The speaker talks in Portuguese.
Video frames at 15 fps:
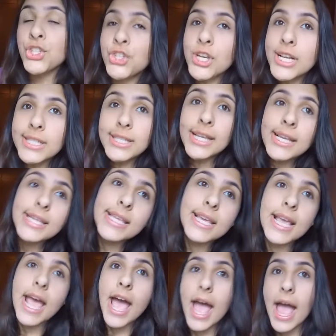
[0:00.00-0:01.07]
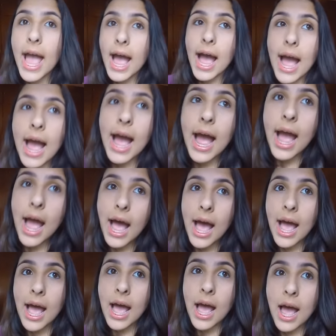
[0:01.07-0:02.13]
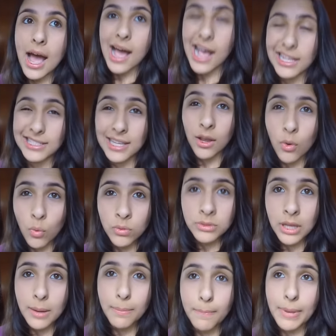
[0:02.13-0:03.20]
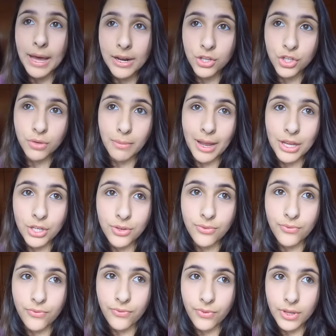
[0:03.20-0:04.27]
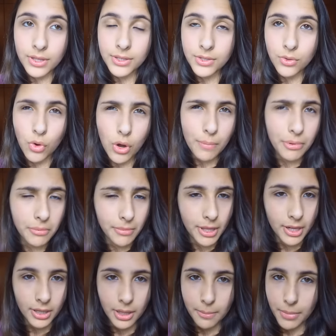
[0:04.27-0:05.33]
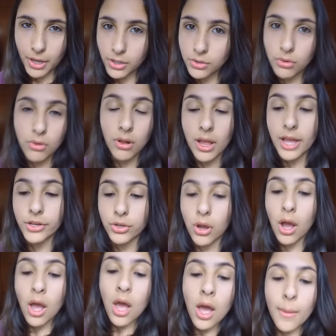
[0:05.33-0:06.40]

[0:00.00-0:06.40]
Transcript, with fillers: Dizem que é a, a segunda parte mais difícil ou a primeira, depende do colégio.